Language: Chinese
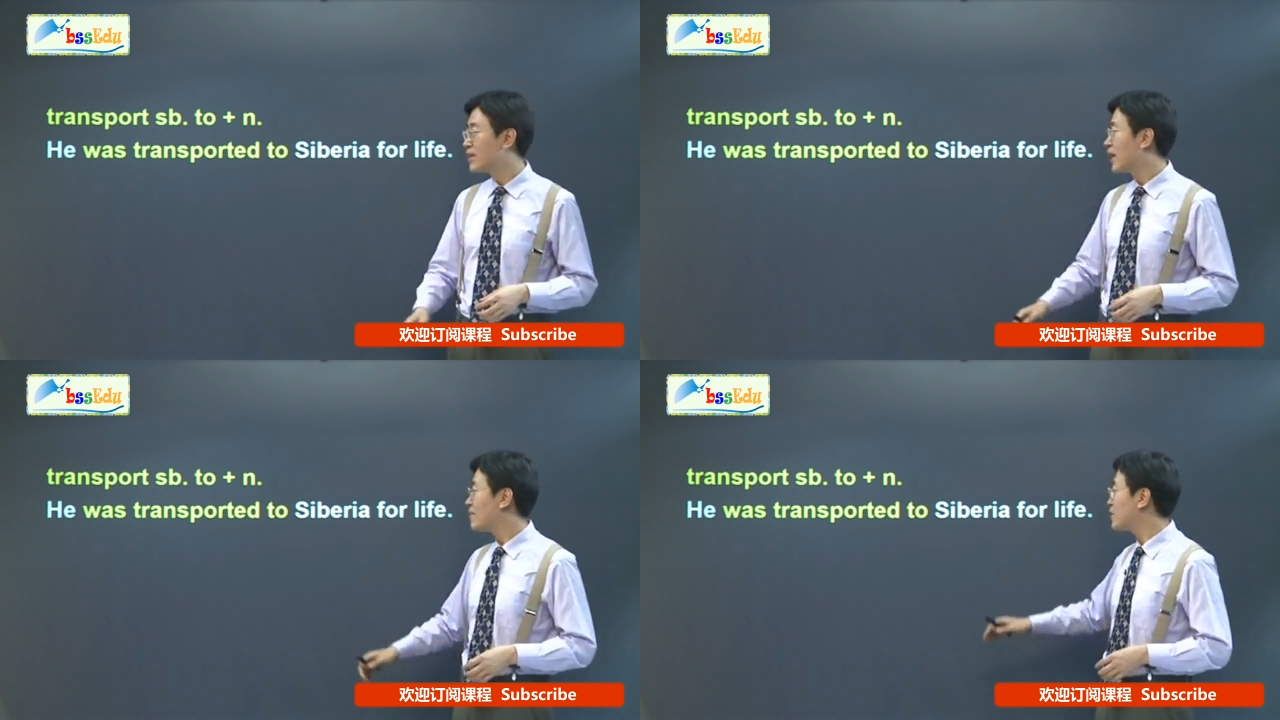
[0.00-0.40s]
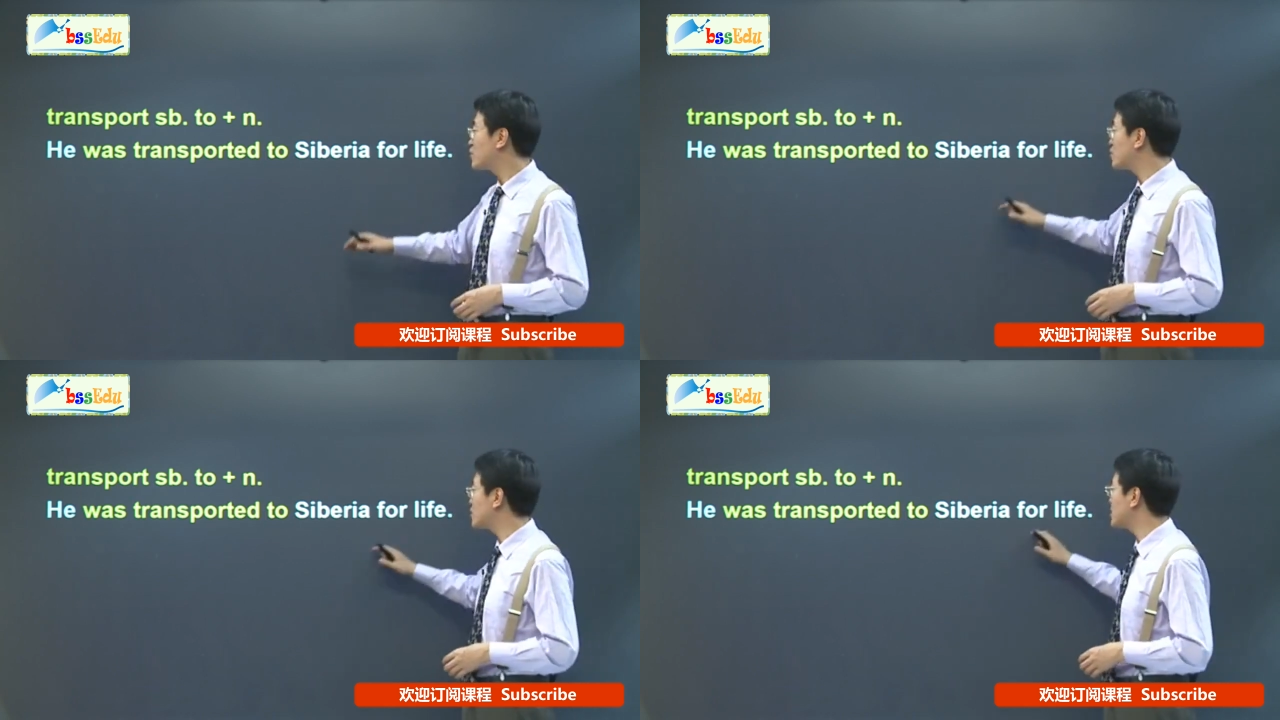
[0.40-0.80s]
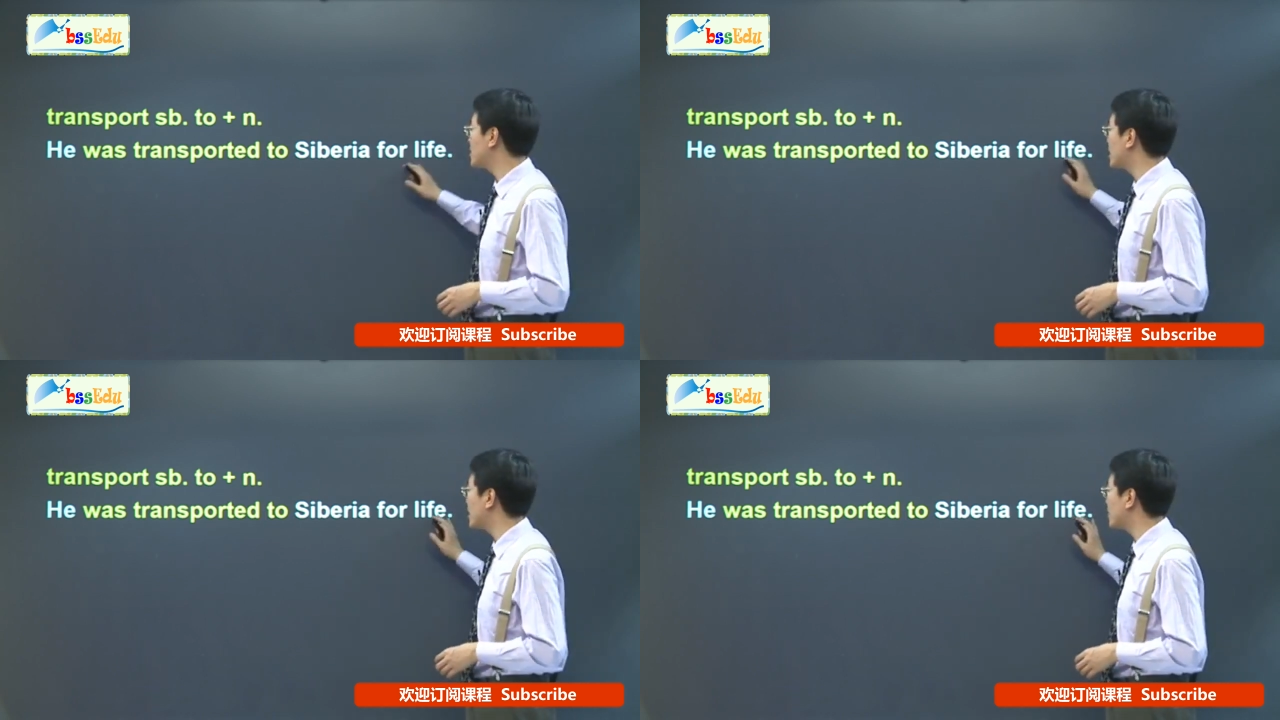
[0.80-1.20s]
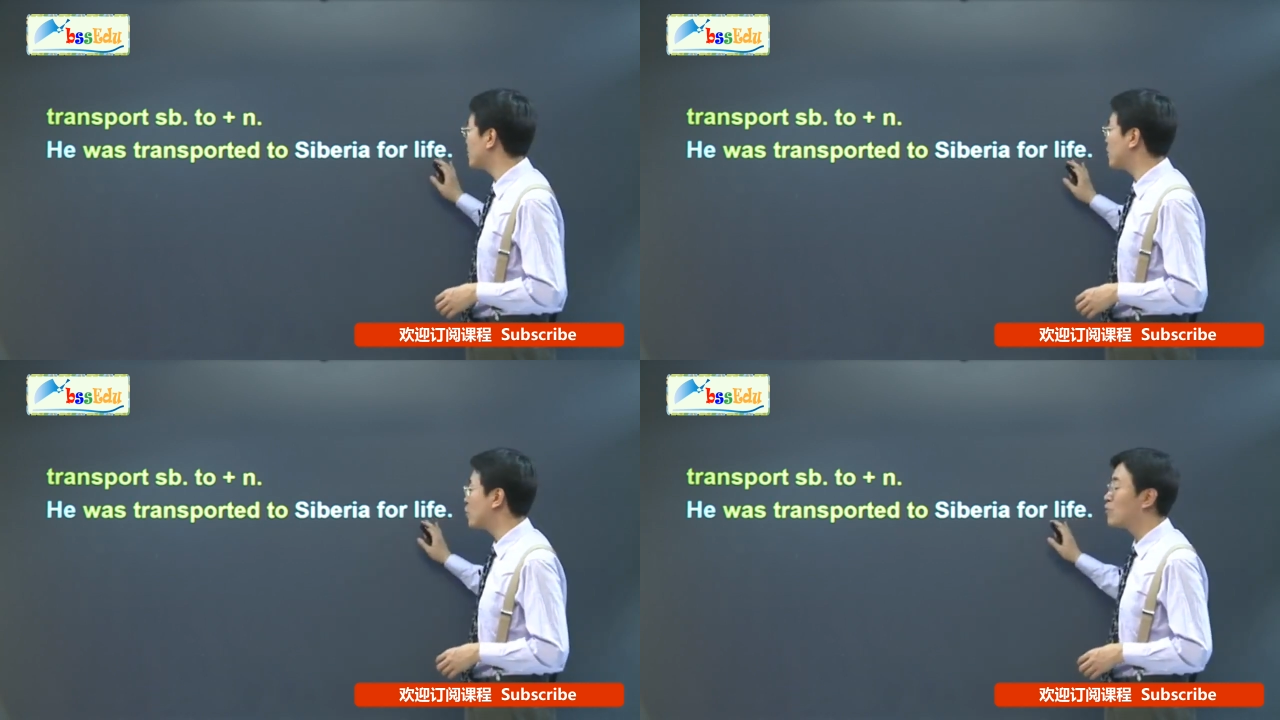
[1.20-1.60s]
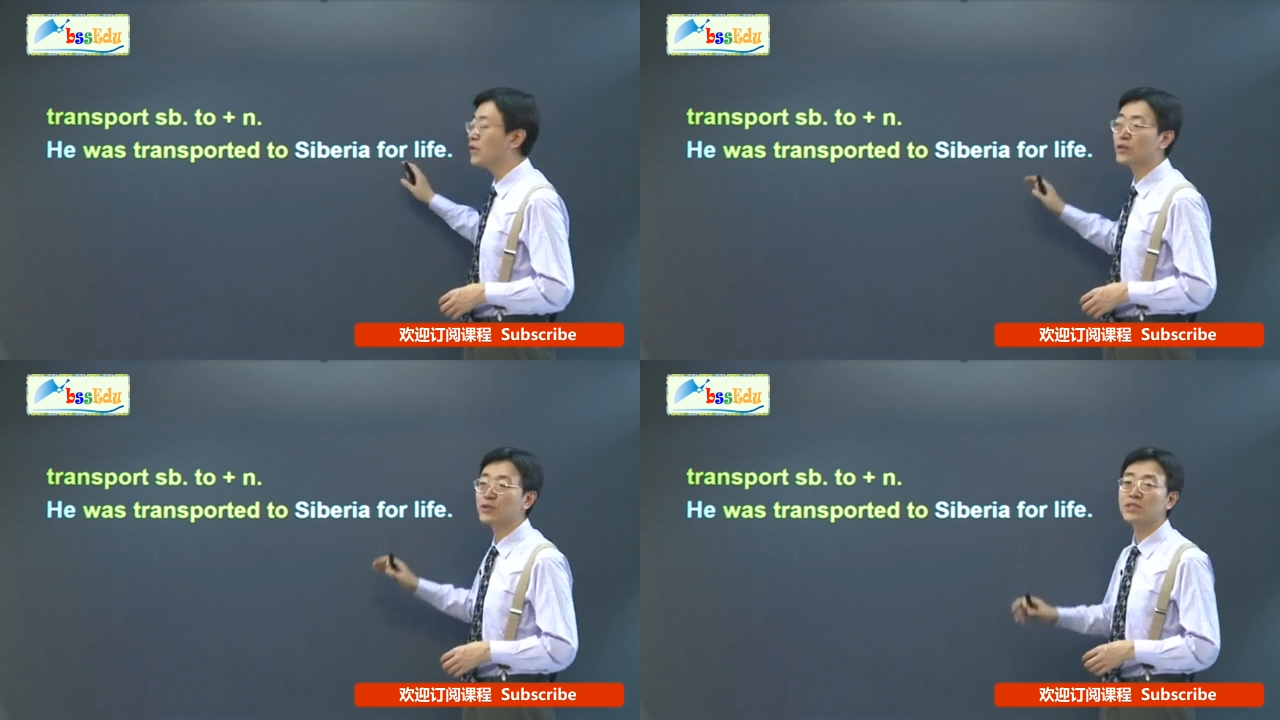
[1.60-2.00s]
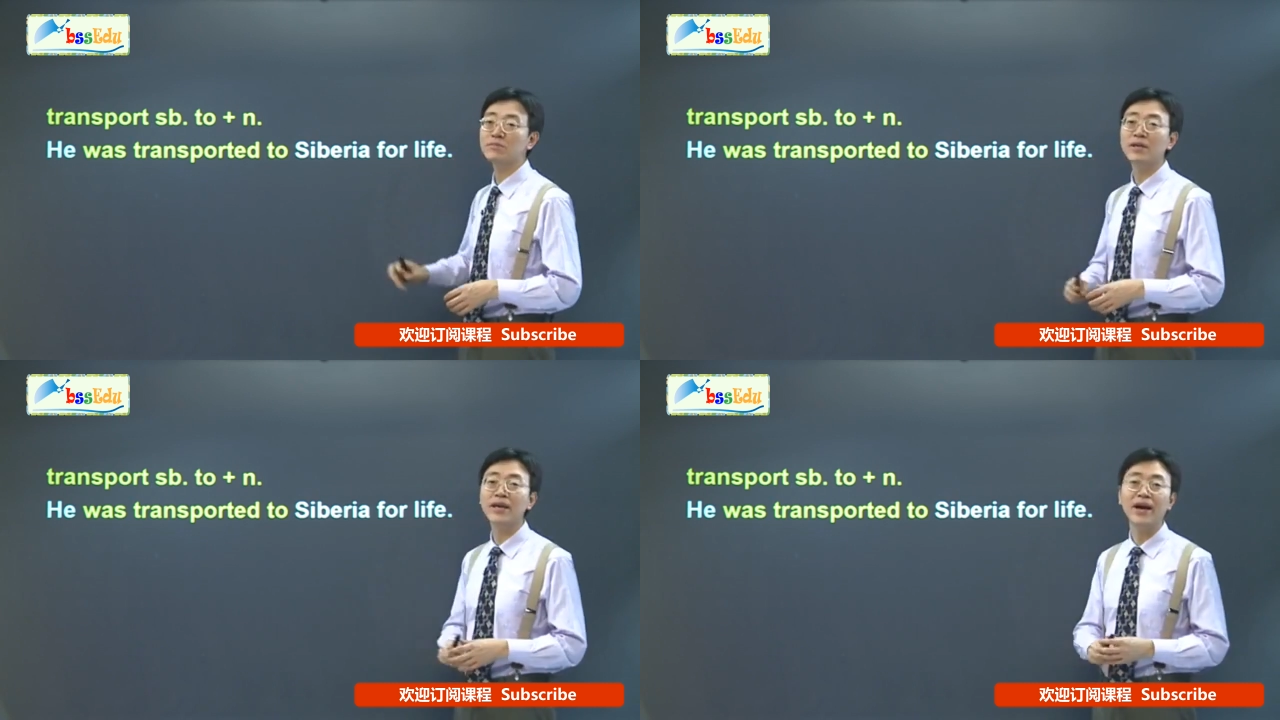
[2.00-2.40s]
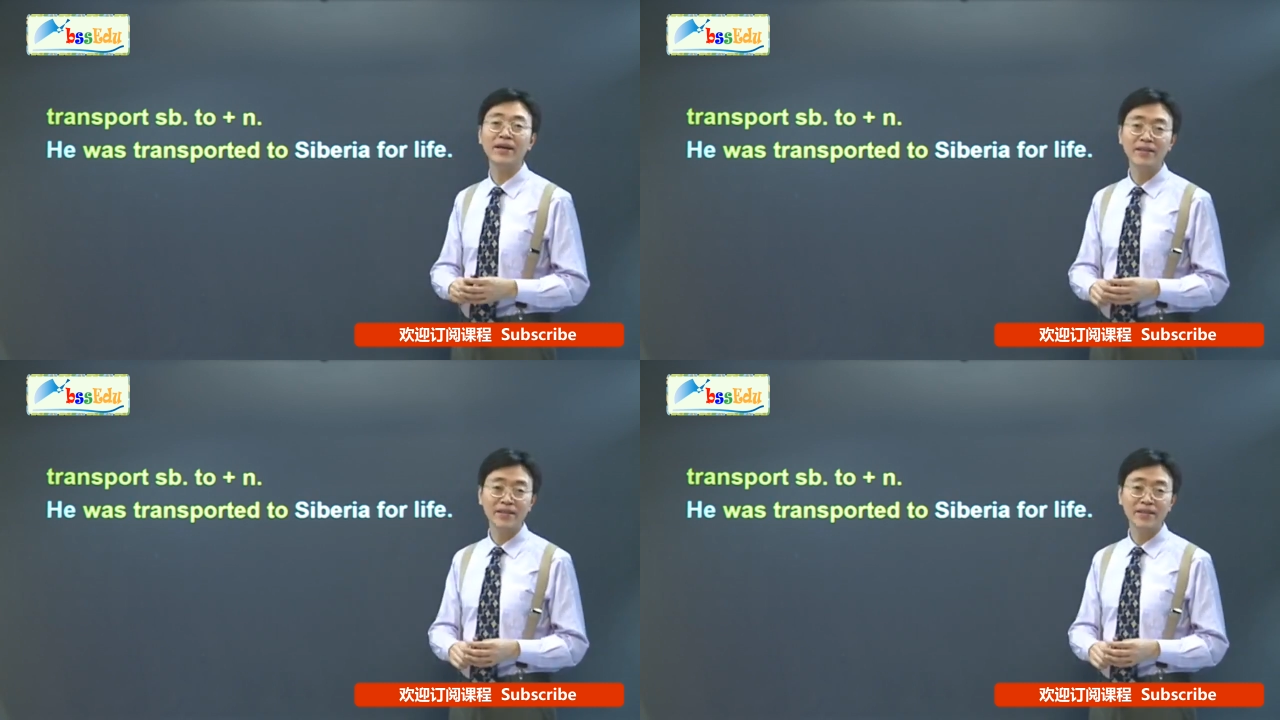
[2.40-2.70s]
他被终生流流放到西伯利亚，